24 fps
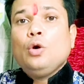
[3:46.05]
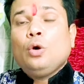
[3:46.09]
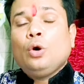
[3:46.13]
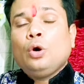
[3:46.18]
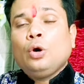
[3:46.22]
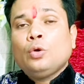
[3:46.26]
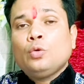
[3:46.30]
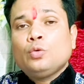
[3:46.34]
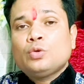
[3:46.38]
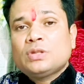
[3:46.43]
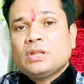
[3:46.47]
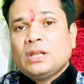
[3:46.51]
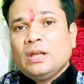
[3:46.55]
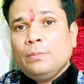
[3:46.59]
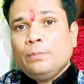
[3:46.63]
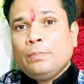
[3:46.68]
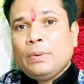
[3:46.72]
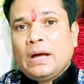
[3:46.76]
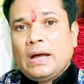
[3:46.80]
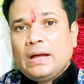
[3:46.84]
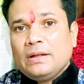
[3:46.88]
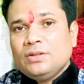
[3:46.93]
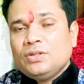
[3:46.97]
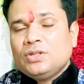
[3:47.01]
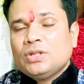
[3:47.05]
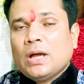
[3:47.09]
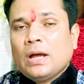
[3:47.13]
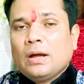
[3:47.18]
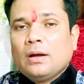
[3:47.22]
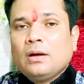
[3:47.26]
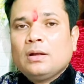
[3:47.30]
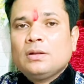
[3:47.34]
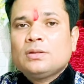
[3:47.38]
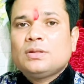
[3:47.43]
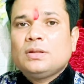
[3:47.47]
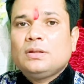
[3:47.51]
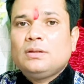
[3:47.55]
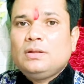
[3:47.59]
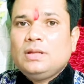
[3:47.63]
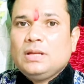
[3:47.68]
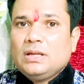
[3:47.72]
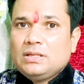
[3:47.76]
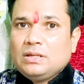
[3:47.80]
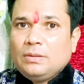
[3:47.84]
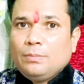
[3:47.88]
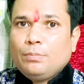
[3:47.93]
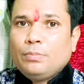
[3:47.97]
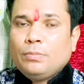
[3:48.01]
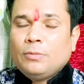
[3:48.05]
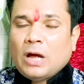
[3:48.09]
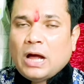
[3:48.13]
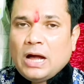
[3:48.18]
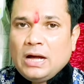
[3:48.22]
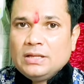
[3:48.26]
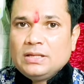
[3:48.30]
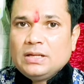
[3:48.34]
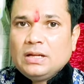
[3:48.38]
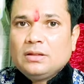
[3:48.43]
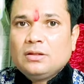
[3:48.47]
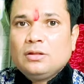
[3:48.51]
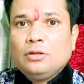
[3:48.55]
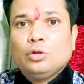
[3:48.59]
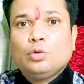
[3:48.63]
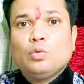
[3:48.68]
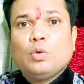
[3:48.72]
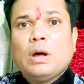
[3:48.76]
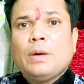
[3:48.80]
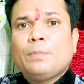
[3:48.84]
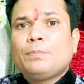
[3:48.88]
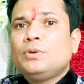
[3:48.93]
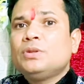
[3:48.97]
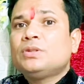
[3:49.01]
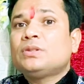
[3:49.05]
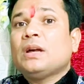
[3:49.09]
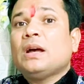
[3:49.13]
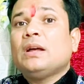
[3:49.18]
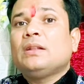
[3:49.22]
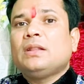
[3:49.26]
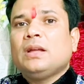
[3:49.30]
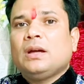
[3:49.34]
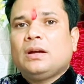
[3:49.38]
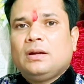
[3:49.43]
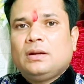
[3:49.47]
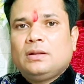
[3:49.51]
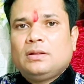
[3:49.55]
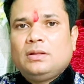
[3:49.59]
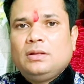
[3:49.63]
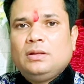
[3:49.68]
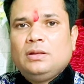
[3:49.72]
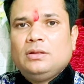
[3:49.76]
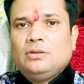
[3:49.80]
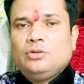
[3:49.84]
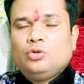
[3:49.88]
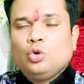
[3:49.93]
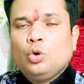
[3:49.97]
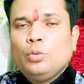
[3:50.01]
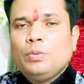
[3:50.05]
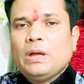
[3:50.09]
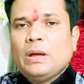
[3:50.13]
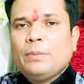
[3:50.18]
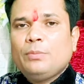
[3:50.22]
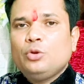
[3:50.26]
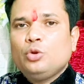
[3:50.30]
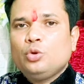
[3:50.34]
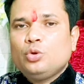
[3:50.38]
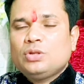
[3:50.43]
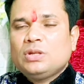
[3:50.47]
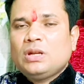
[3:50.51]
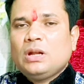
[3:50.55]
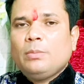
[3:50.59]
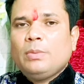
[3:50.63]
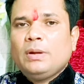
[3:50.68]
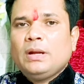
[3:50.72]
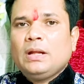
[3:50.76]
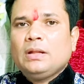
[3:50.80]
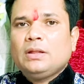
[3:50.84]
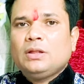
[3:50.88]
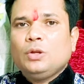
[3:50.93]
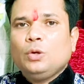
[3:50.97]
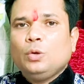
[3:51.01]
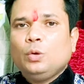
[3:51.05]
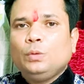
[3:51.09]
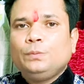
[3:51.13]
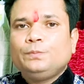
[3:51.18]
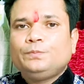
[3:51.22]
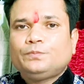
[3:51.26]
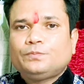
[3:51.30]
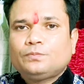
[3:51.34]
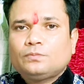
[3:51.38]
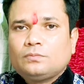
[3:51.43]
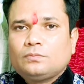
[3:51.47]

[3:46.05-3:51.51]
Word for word: और उसके बाद जाकर सिद्धियां जब आ जाती है तो आपकी सहायता करती है जो भी आप योजना बनाते हो